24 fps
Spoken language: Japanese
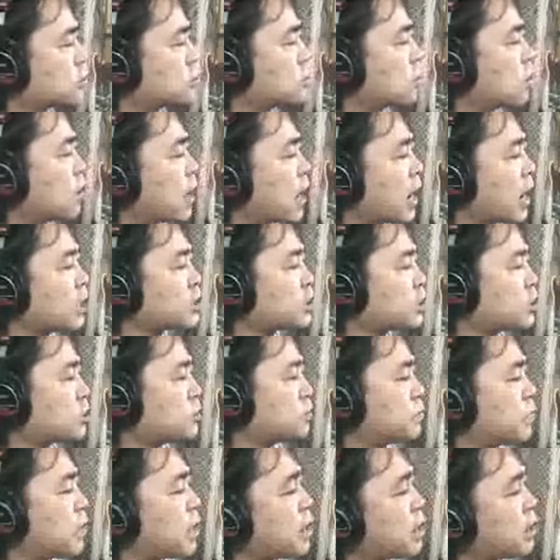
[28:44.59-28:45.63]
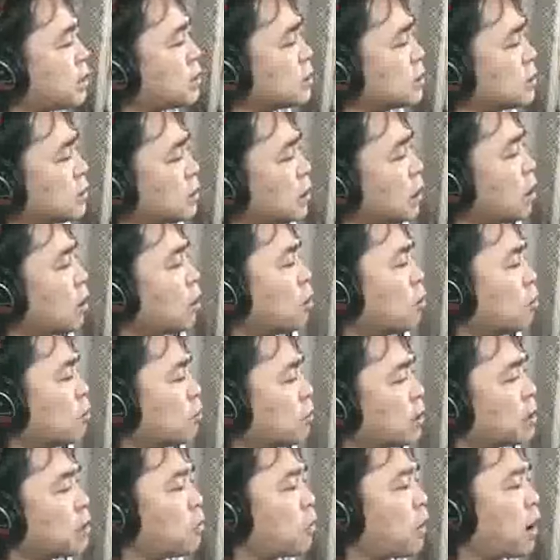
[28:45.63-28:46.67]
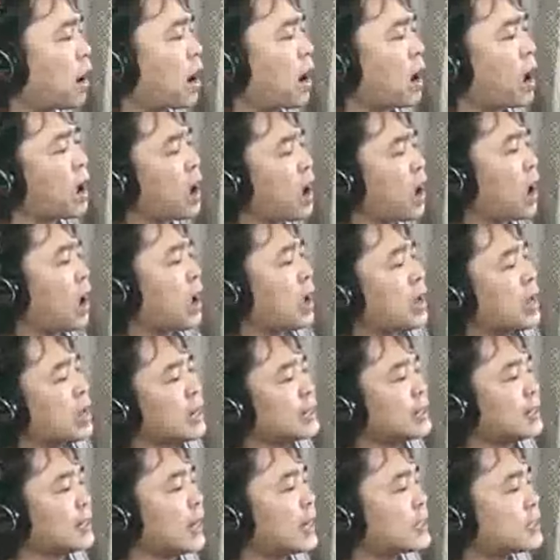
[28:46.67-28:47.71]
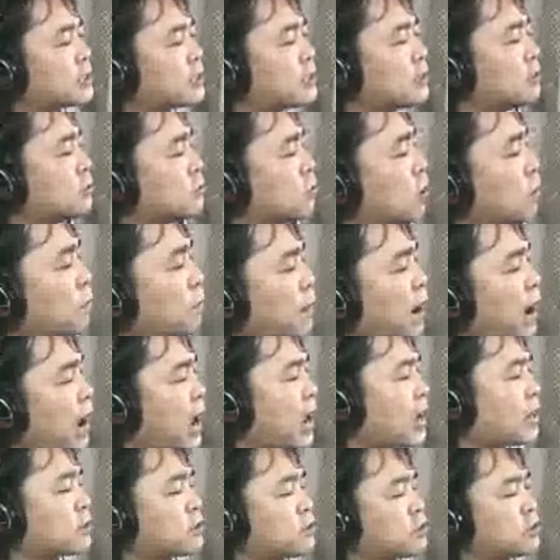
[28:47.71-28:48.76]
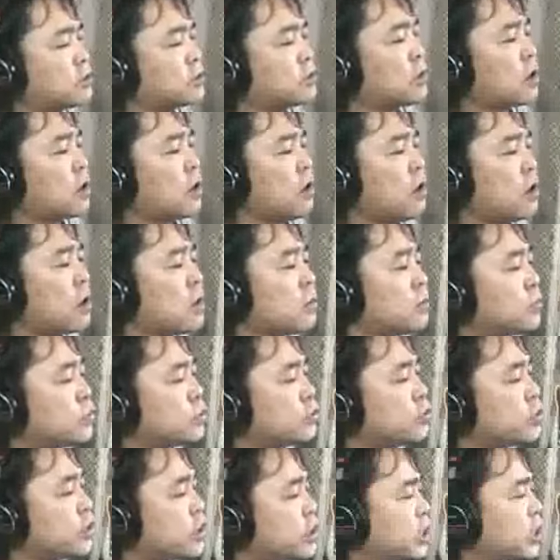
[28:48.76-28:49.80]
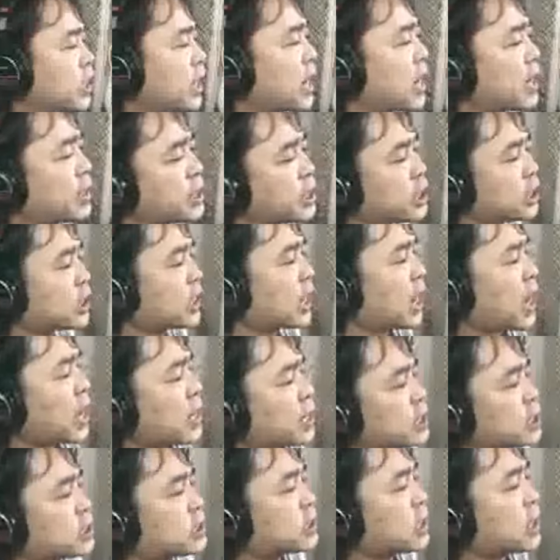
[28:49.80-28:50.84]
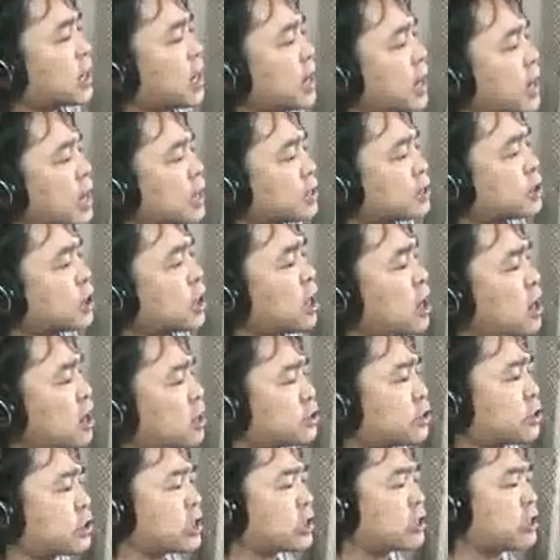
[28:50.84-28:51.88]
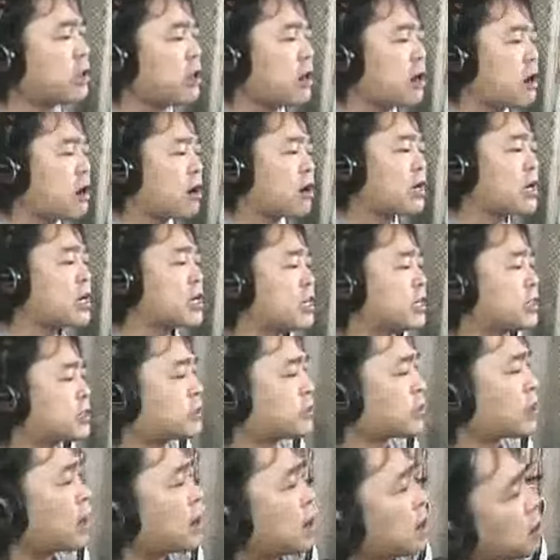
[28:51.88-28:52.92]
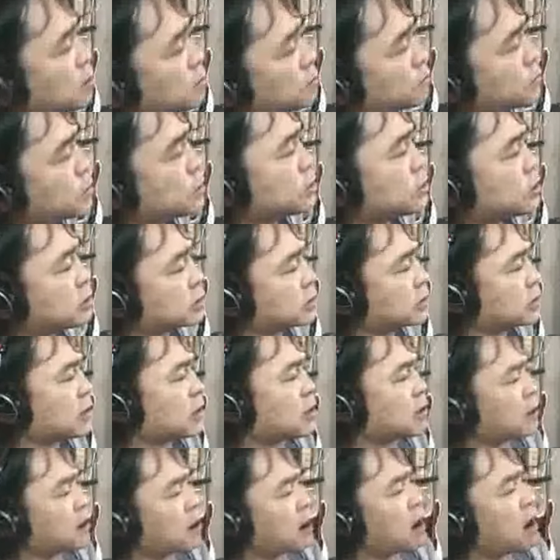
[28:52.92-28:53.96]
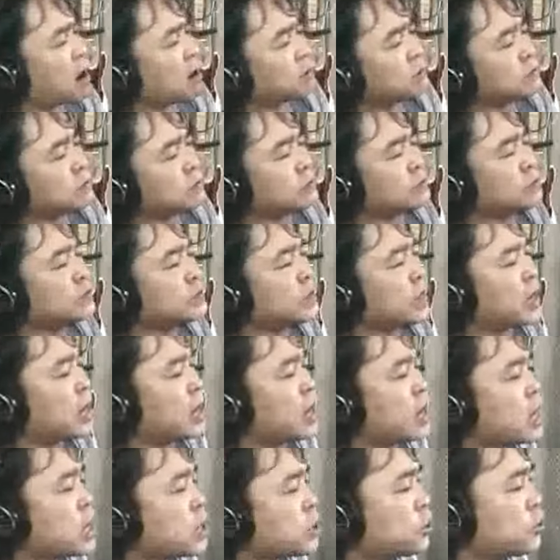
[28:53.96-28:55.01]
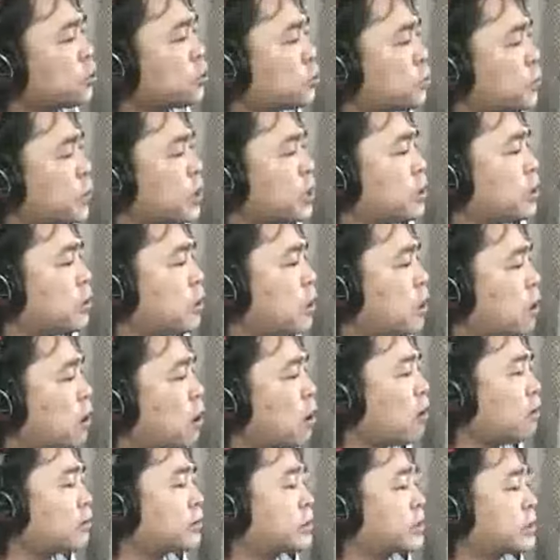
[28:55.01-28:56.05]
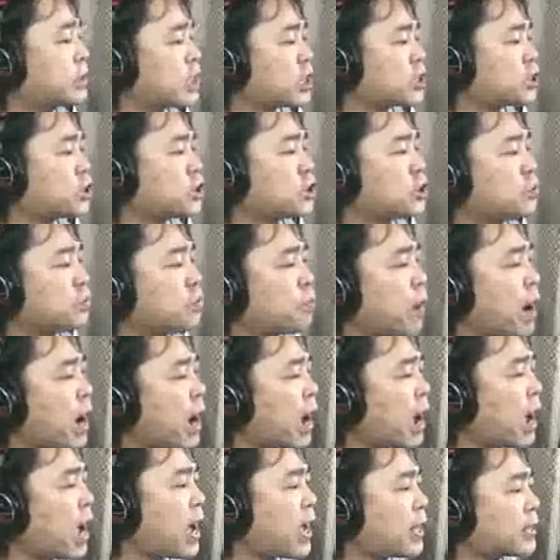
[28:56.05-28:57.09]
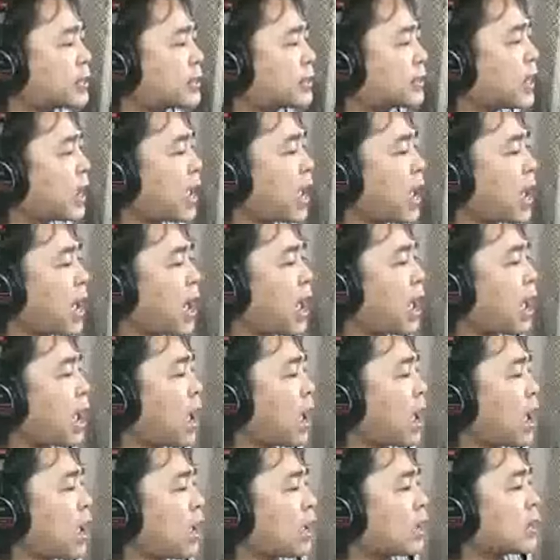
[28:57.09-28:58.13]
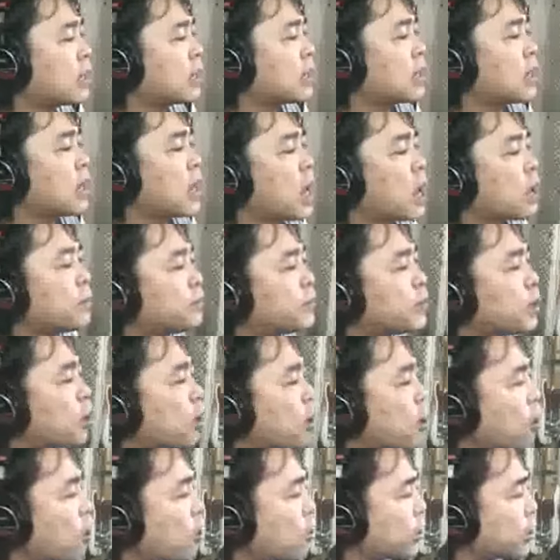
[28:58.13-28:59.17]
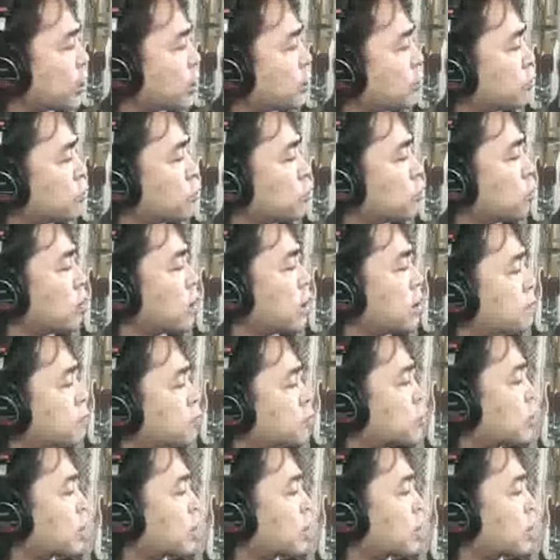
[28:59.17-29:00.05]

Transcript: の初めに俺は奴のバイクを無理やり借りて調子こいてぶっ転んで指を折ってしまった病院へ向